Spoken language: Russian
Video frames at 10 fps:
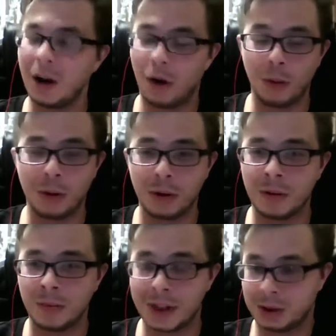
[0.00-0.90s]
он
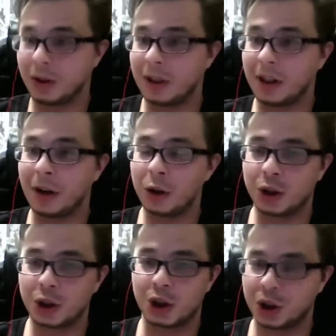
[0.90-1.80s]
был настолько
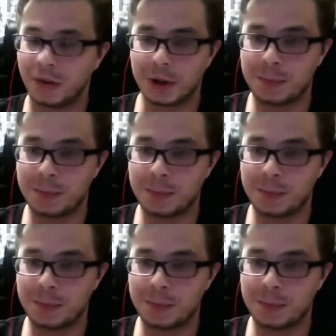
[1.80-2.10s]
хорош, что его